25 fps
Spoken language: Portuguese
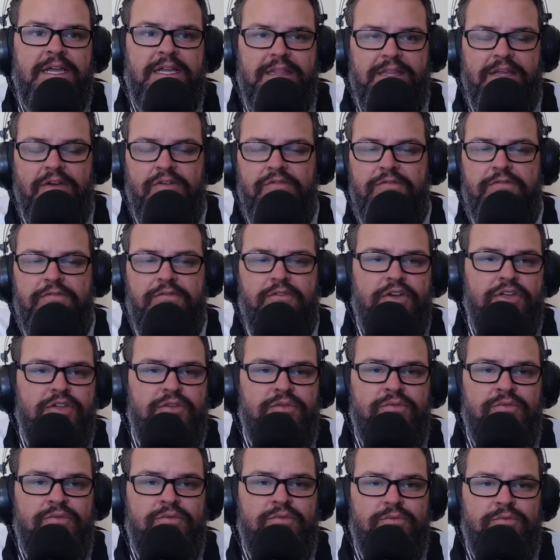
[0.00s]
Não
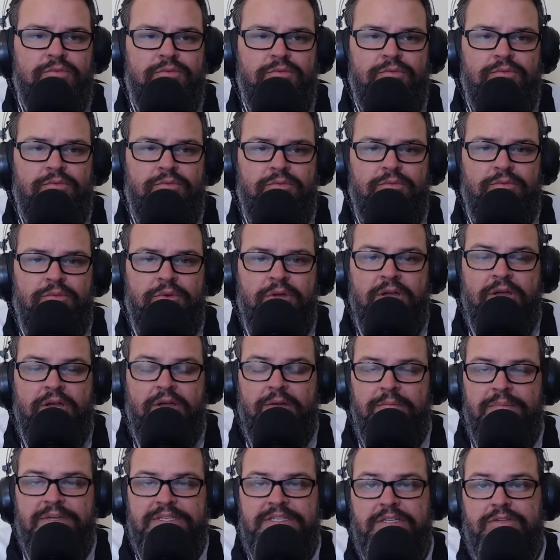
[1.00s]
foi um, um,
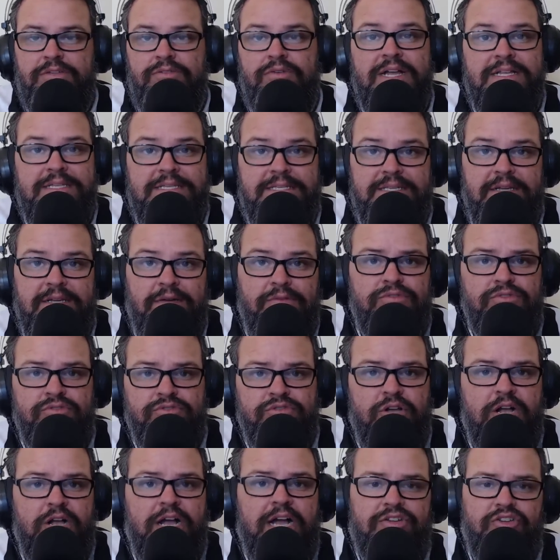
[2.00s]
uma situação de um
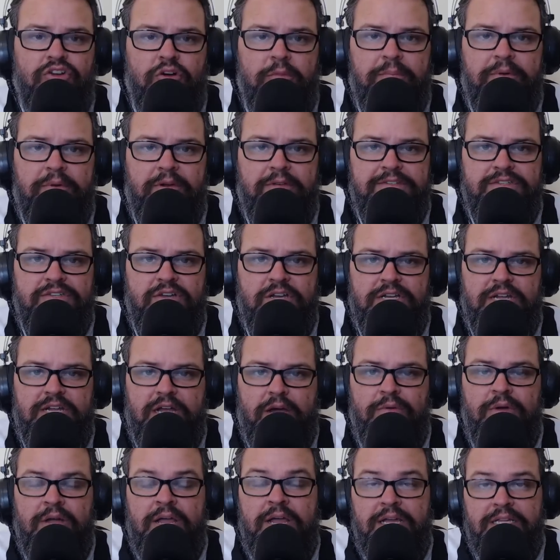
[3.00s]
jogador
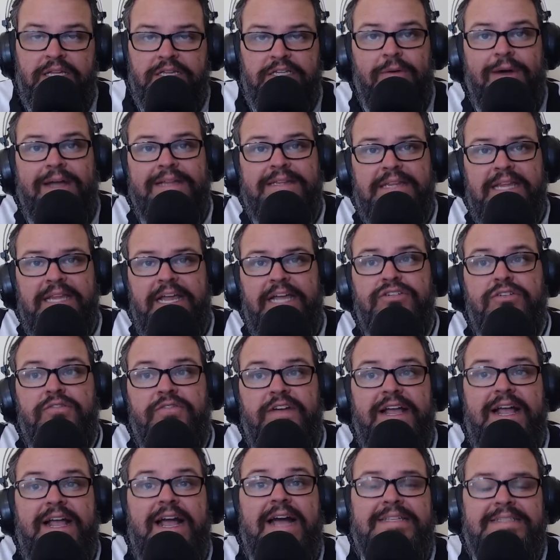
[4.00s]
profissional. Então o Atlético
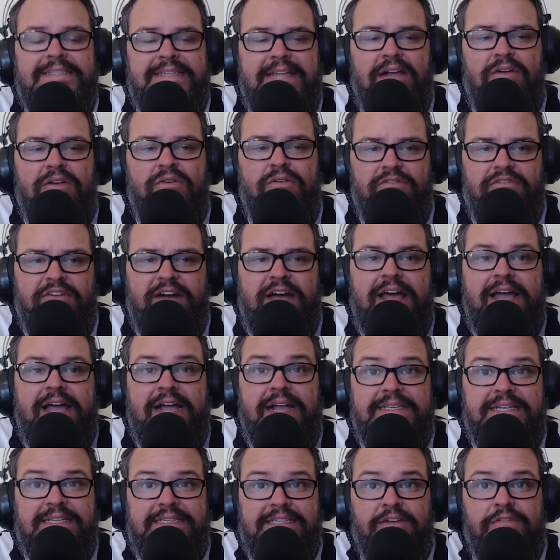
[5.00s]
vai gastar com
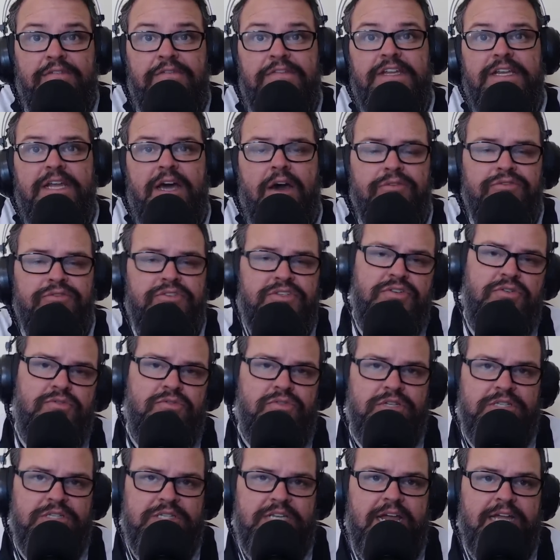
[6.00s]
Vargas até o final do seu
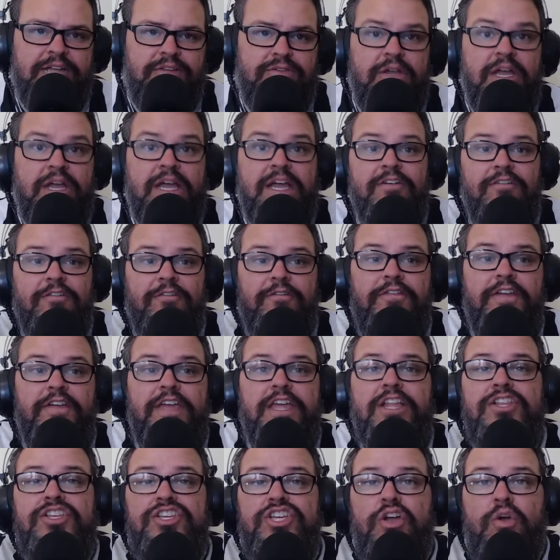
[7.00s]
contrato
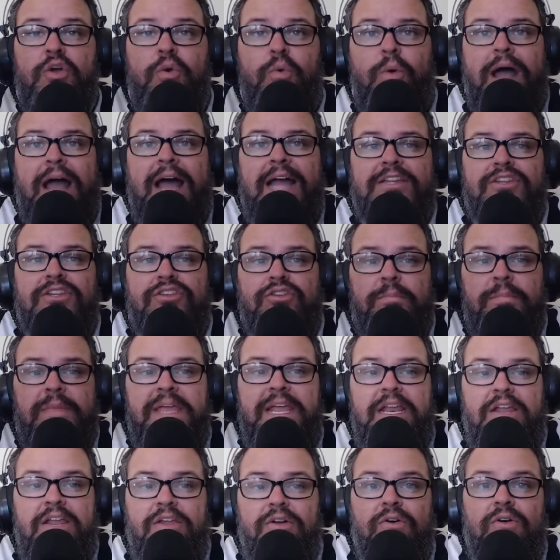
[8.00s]
24
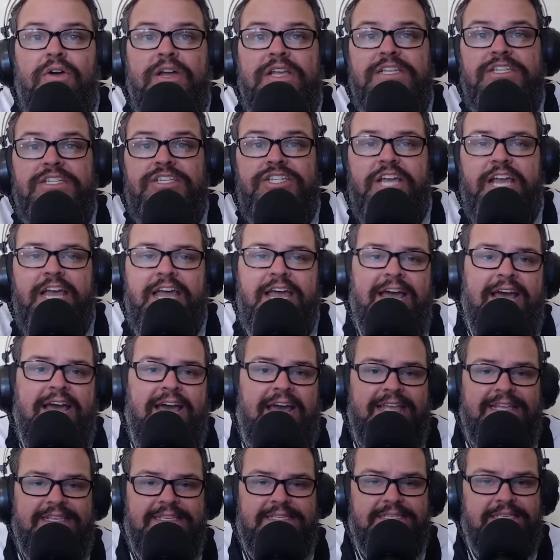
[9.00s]
milhões de
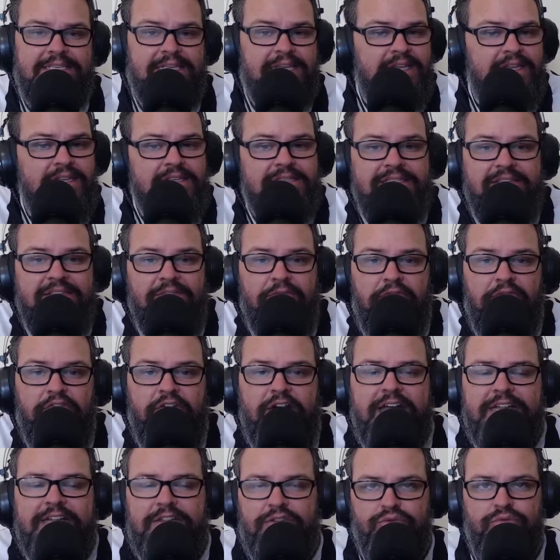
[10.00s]
reais. Isso é
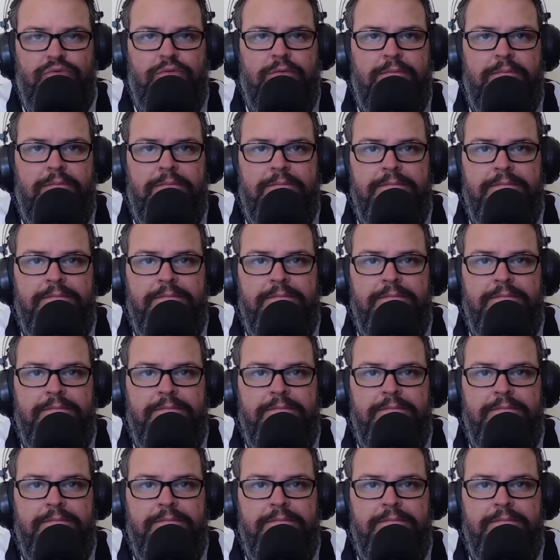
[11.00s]
fato.